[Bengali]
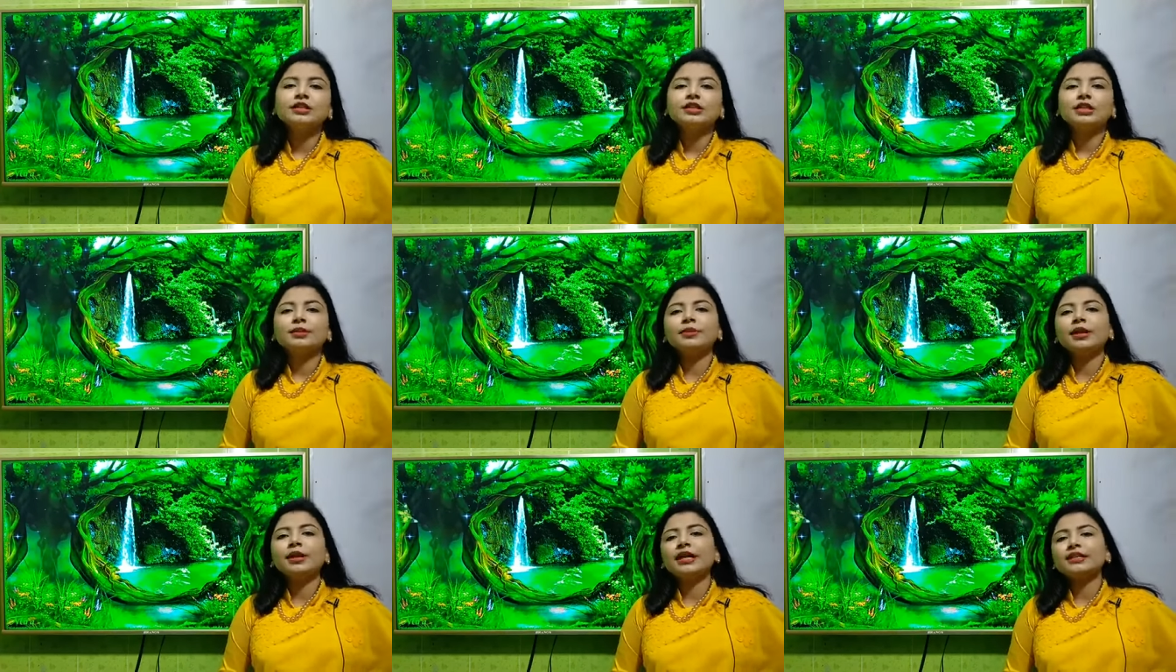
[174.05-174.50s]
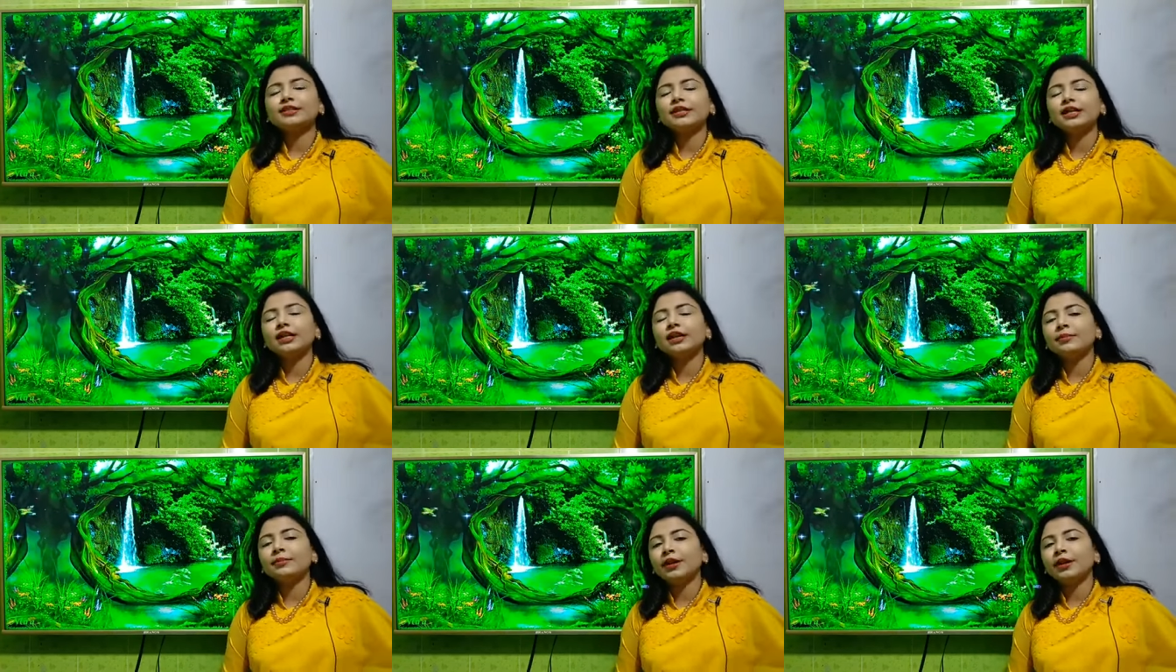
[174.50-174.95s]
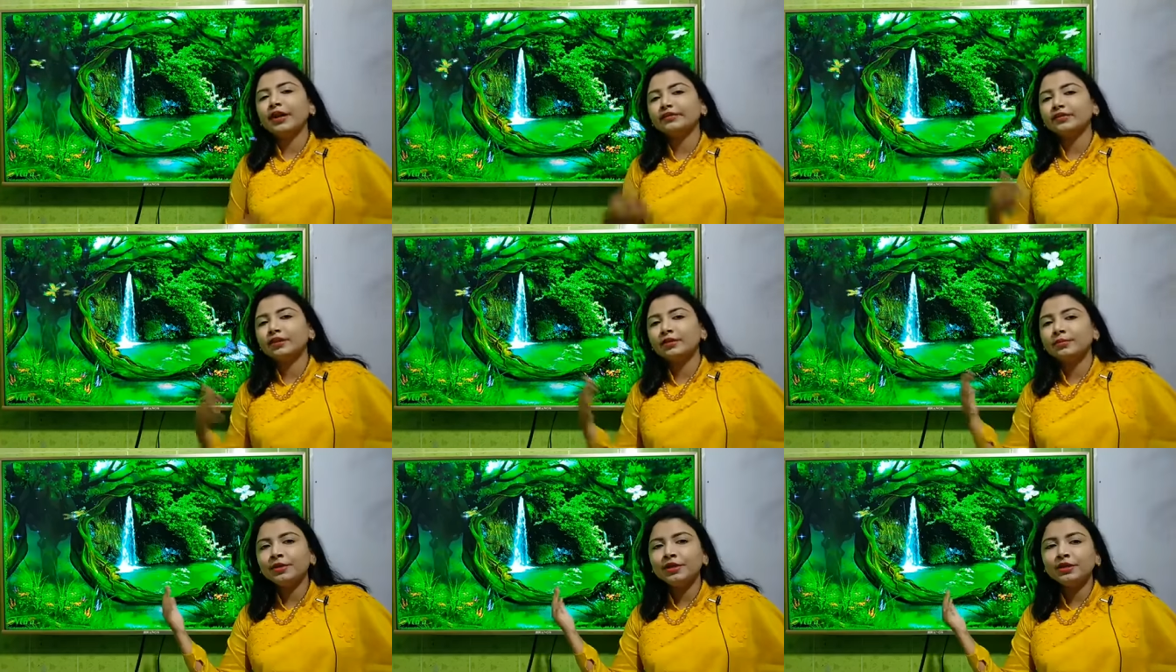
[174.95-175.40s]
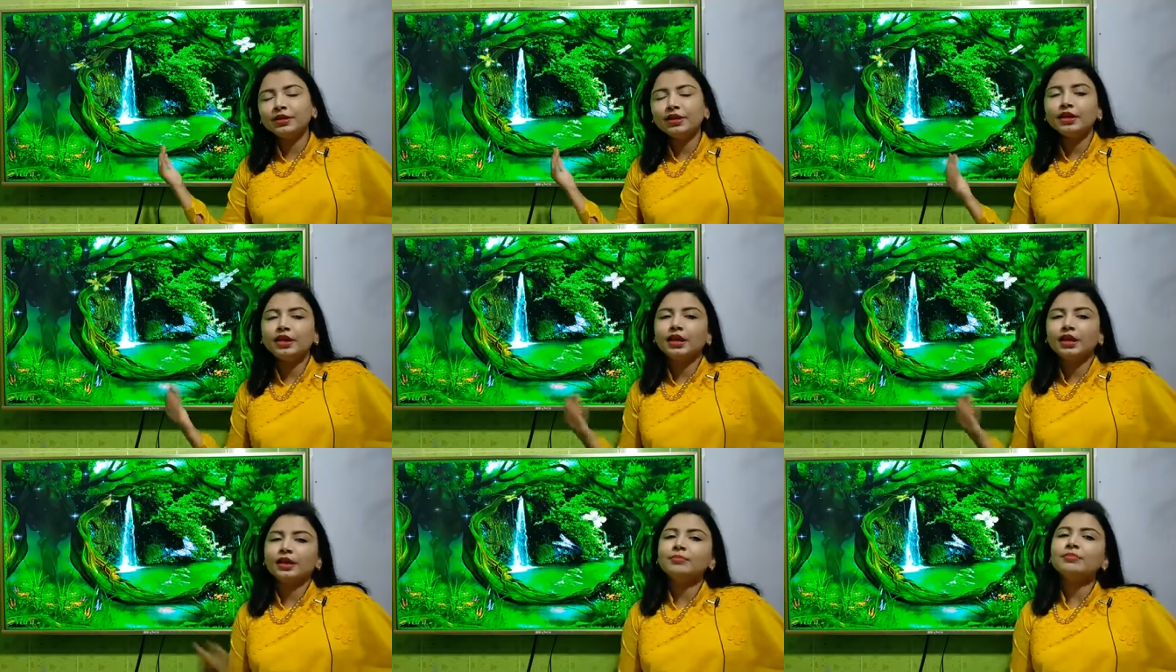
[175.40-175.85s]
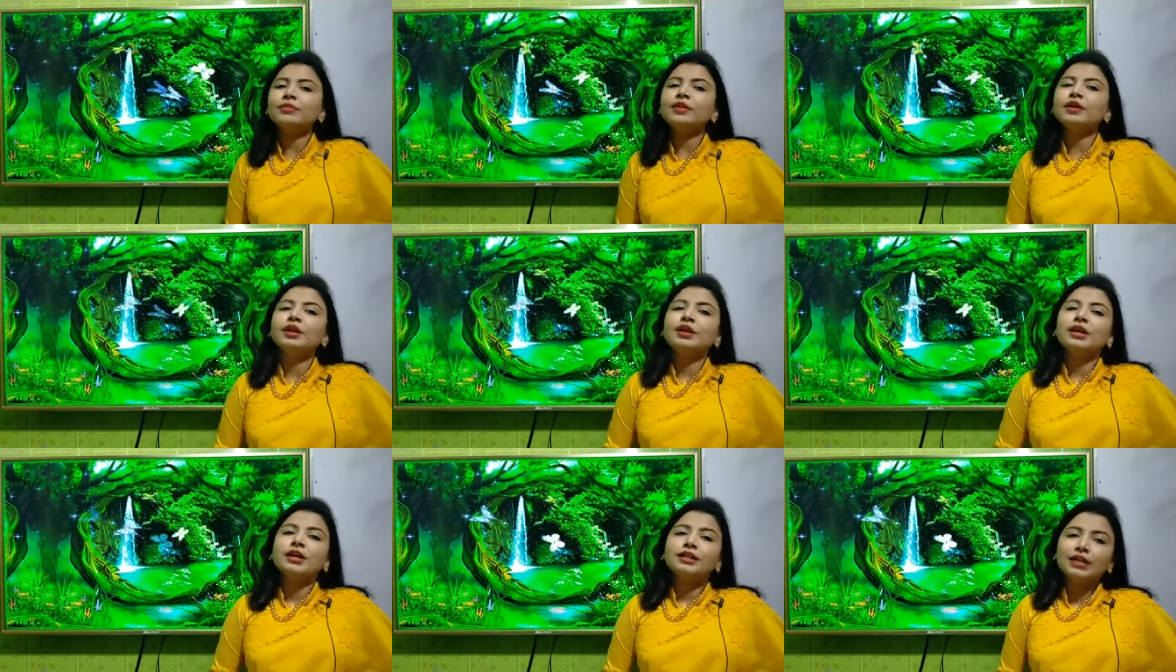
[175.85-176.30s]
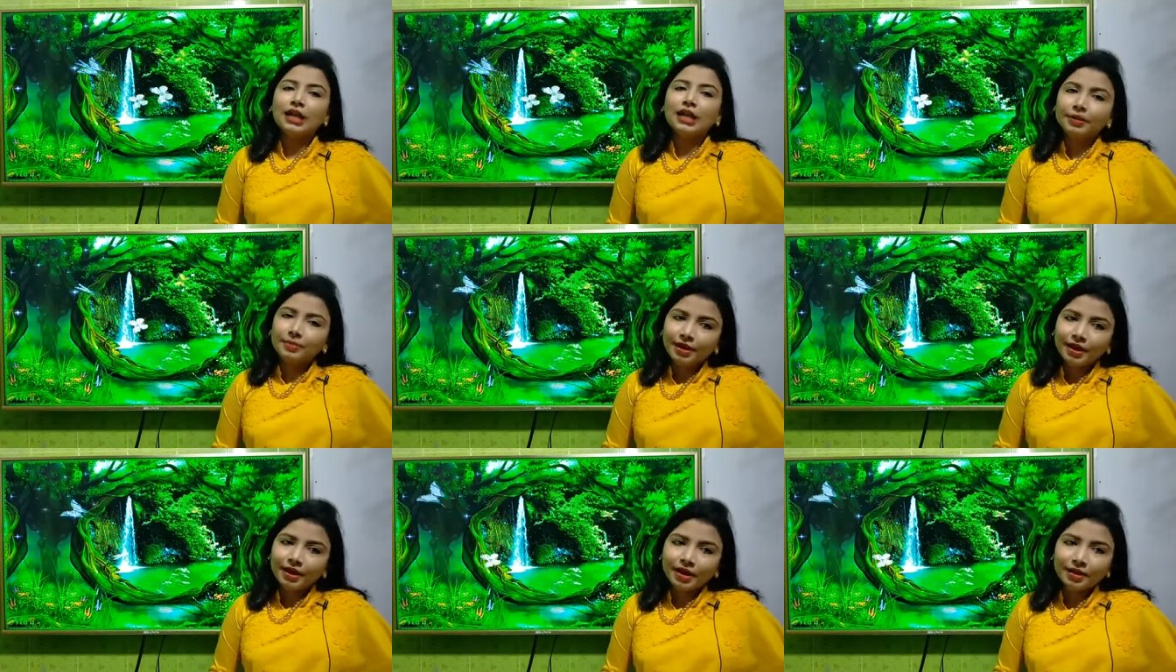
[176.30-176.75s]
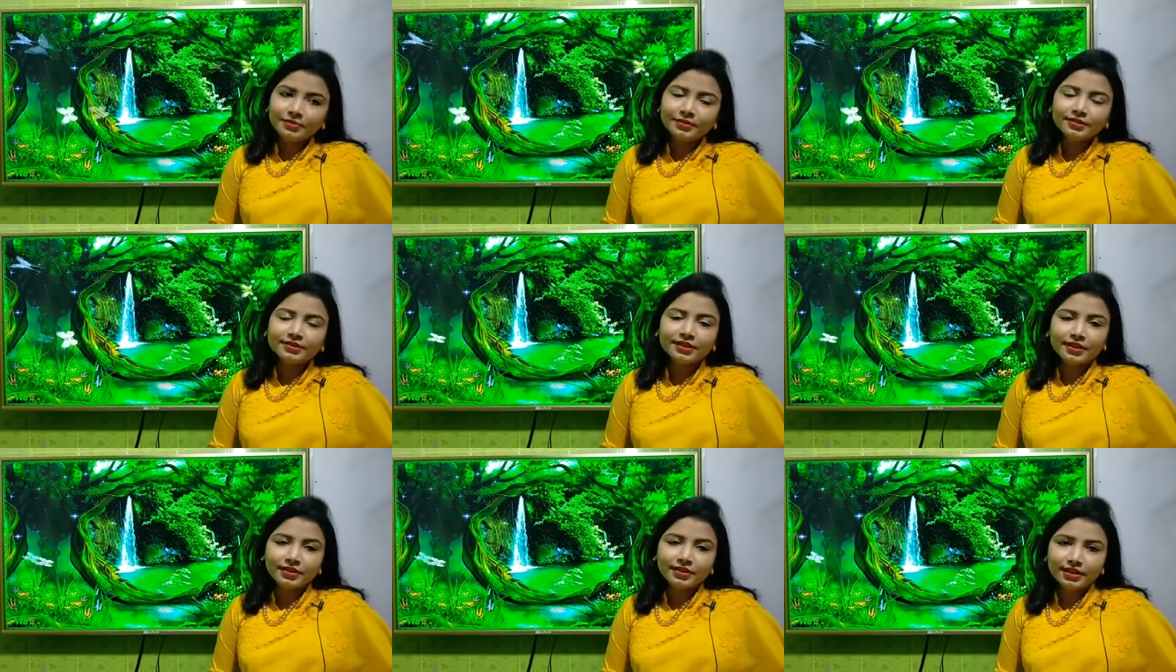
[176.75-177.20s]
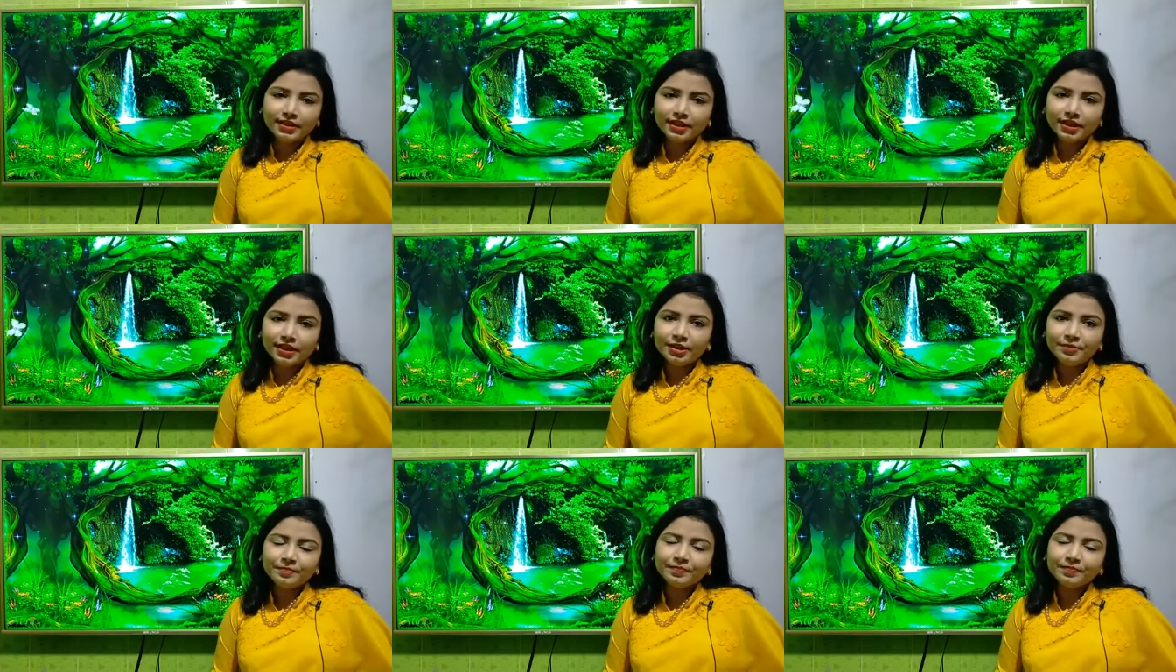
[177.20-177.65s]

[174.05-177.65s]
যেমন আজকের আমার অ্যাসাইনমেন্টের নাম যে আমার নাম সান্থিয়া